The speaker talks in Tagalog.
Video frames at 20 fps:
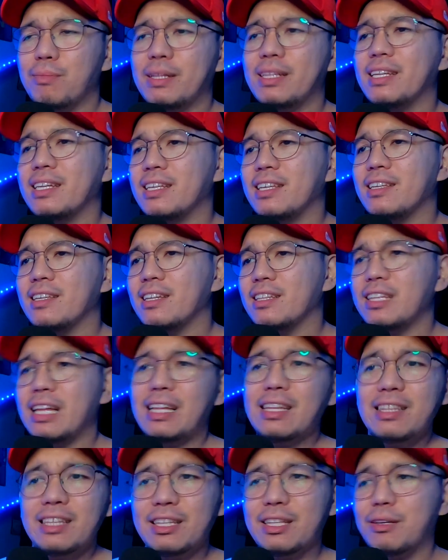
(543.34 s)
ba't ganyan yan,
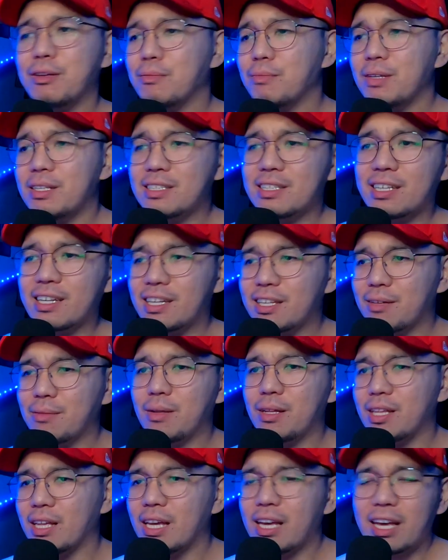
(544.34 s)
dad, hindi nag-business na ganyan,
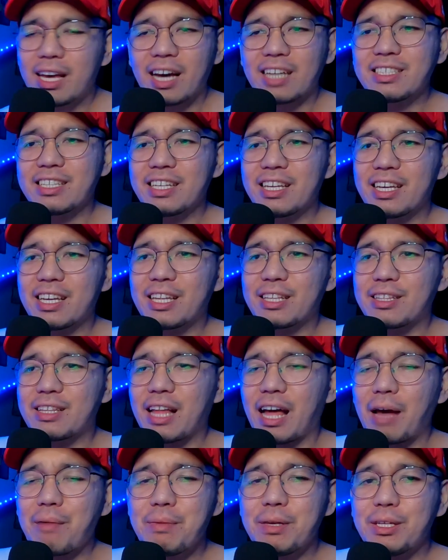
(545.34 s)
no? kasi,
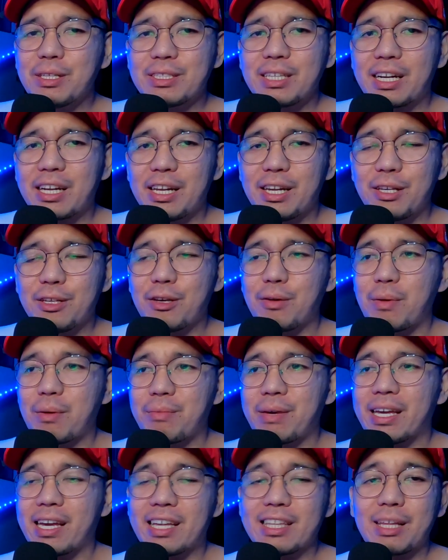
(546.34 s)
amin yung sarili niyo, may,
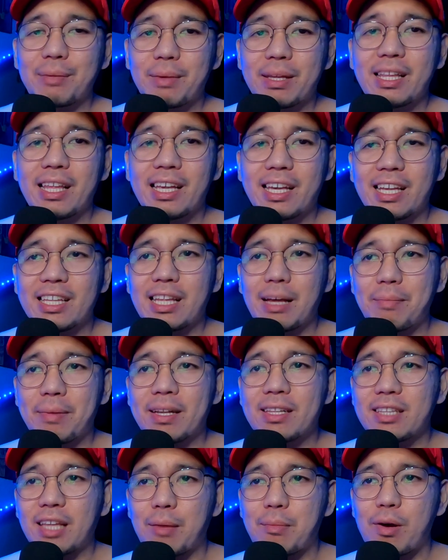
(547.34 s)
may, kita, may nakikita
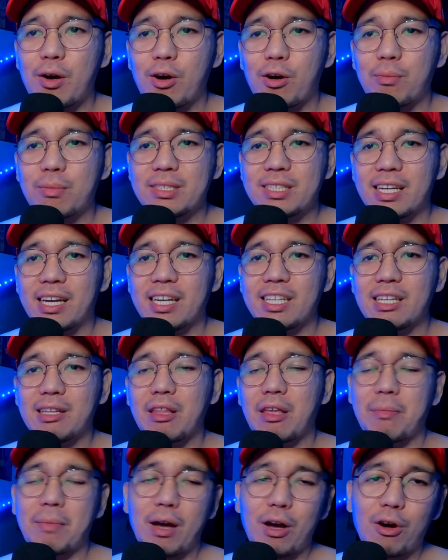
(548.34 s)
pa rin tayo mga comments na
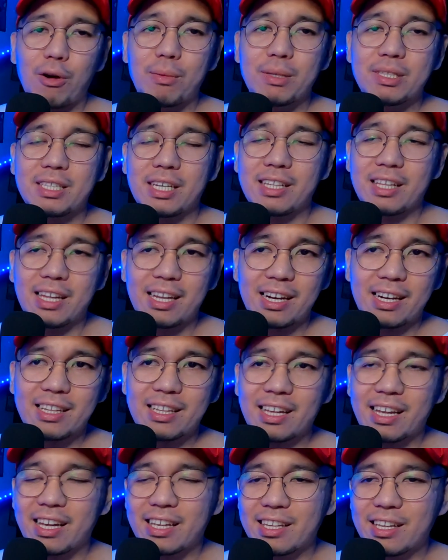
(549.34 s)
ganyan, eh, mga comments kayo na rin
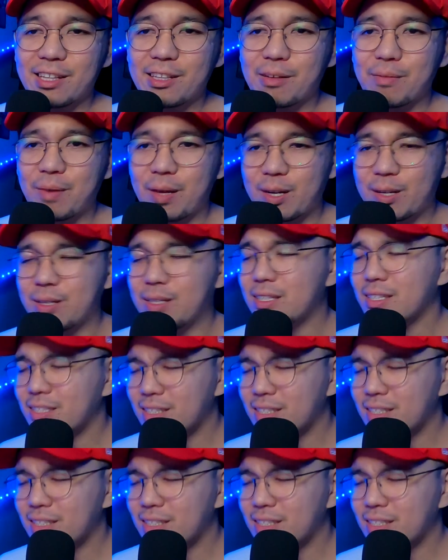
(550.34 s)
na ganyan, no? pero,